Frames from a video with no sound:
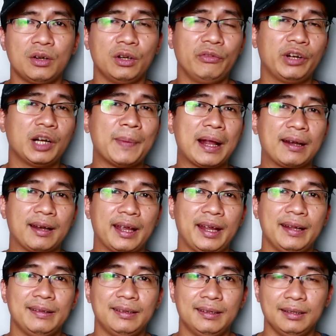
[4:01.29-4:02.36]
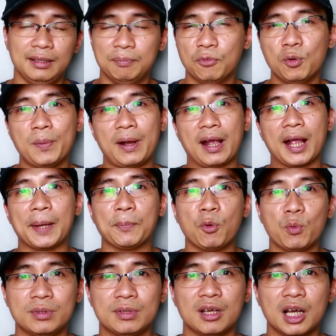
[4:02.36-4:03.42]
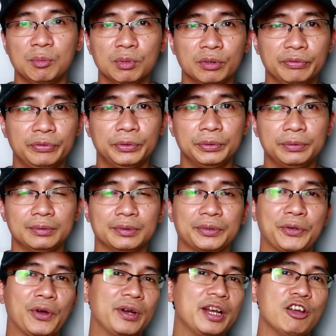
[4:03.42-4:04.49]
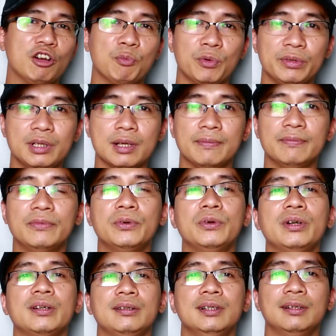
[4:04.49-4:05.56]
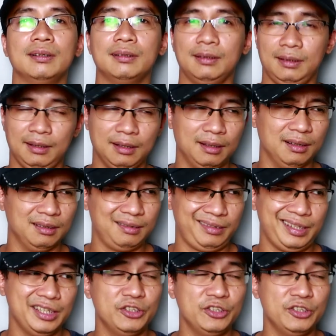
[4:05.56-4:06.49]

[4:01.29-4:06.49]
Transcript: Đối với các bạn này thì mỗi một ngày, một giờ, mỗi một phút đó đều là một niềm vui được uh,